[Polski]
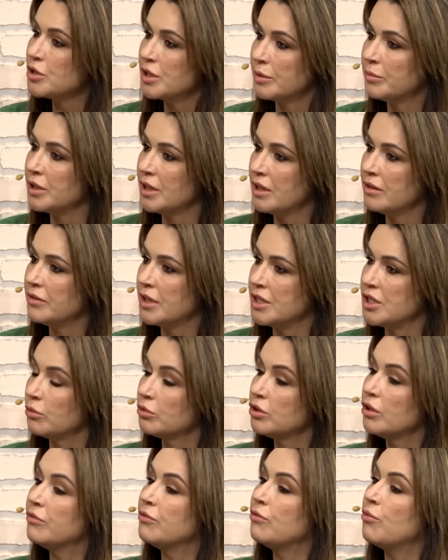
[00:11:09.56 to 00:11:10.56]
może by nie, nie
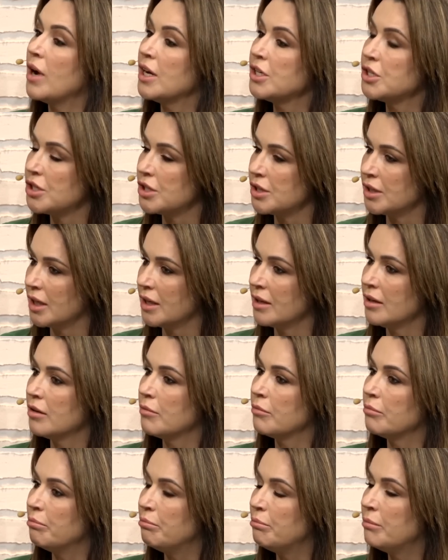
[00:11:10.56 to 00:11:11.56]
jeden wiedział. dorosły właśnie by też nie
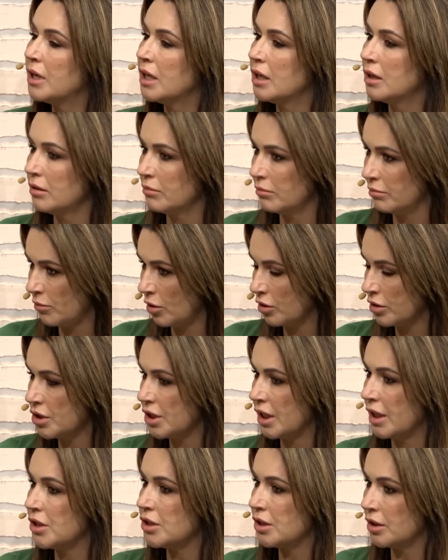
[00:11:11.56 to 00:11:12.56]
wiedział. My,
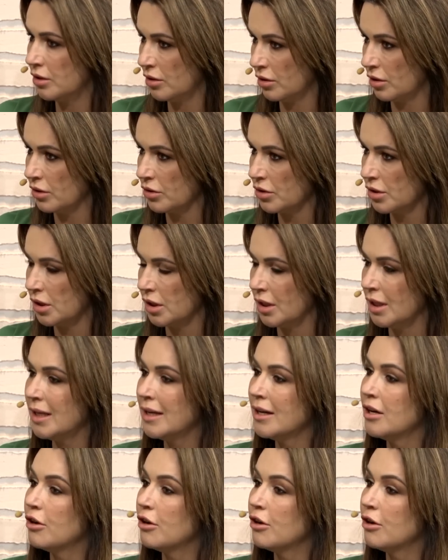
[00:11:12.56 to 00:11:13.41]
mądrzejsi dorośli. Dlatego